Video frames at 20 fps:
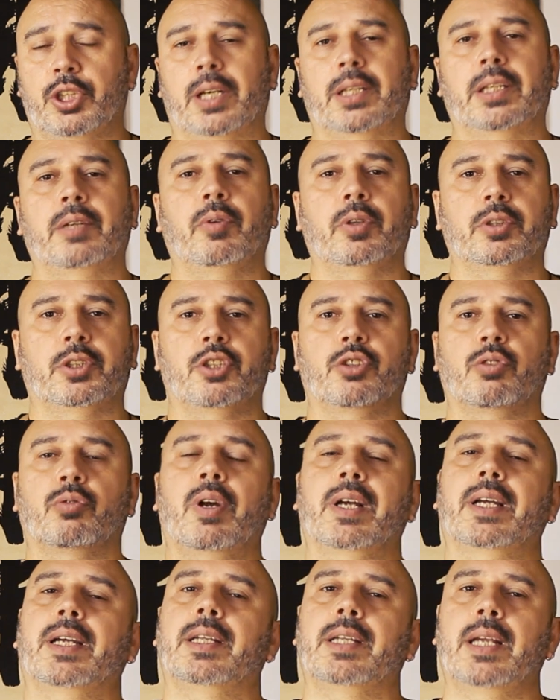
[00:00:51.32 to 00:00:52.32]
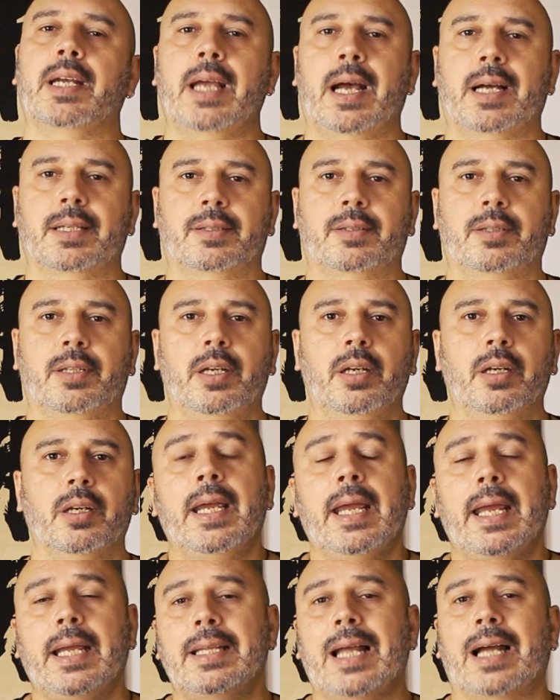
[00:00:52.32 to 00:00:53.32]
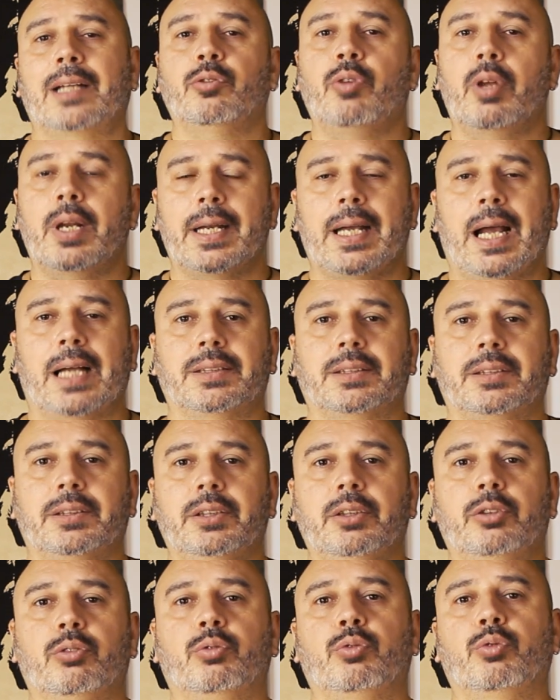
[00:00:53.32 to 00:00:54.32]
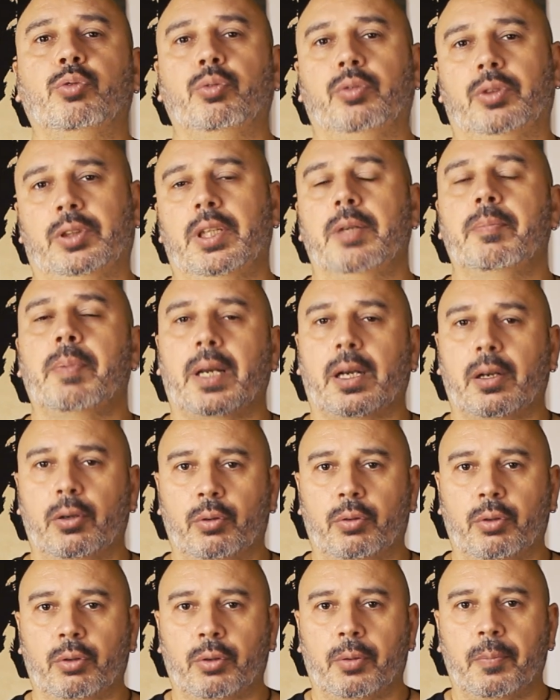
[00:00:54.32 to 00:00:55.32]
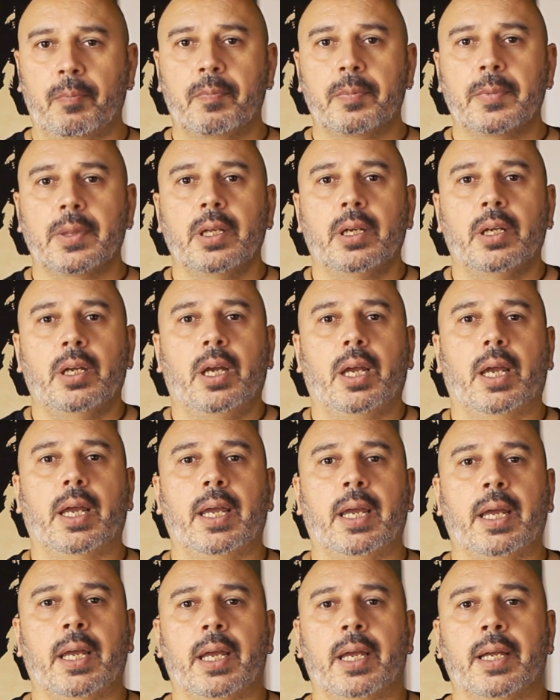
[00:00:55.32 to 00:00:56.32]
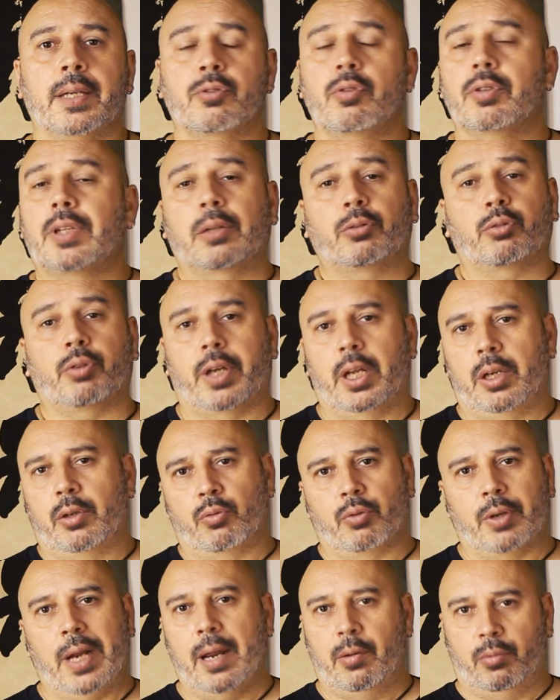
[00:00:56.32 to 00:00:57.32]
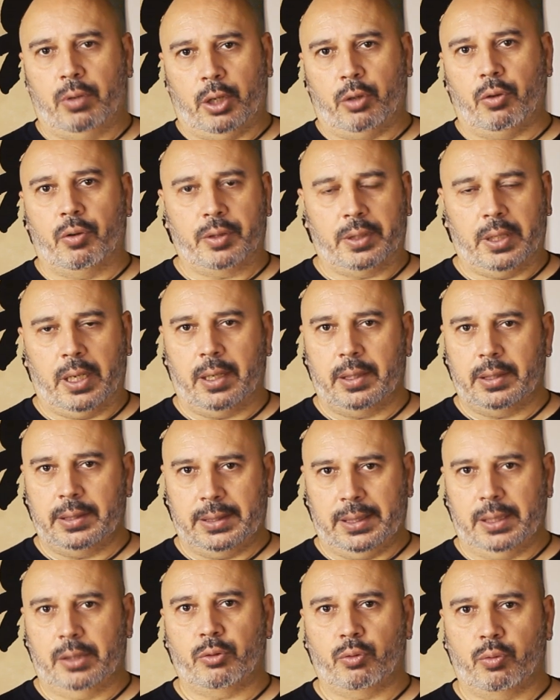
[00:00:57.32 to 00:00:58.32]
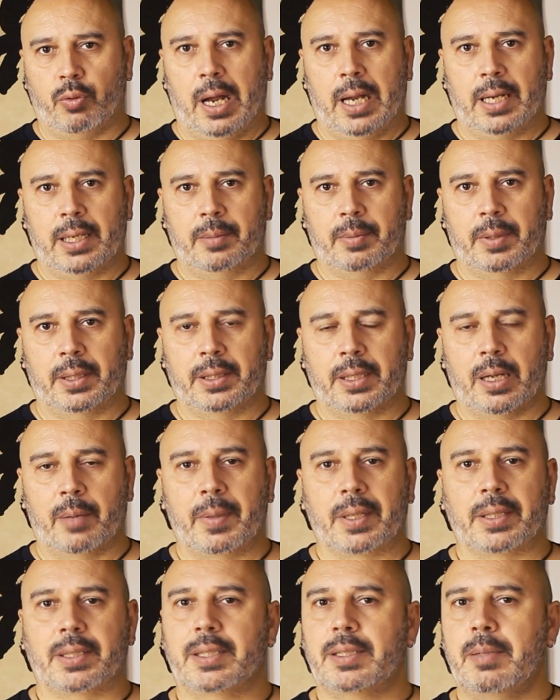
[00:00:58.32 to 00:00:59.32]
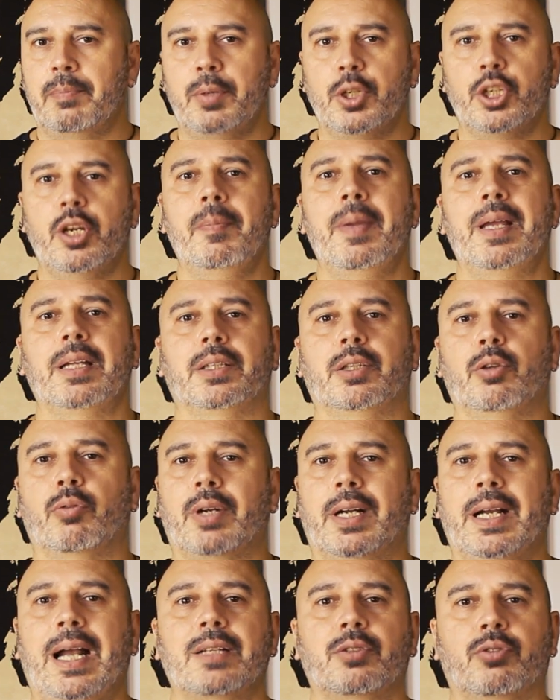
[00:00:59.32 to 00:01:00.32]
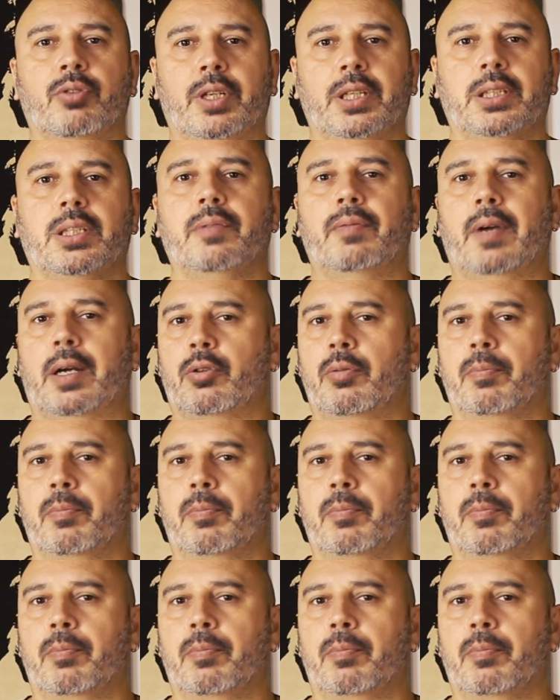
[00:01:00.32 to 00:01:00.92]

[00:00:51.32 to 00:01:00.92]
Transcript: certe volte sono anche delle aste, e danno i ragazzi tutti per loro. E soltanto che non è una cosa sessuale praticamente, semplicemente un ragazzo che ti fa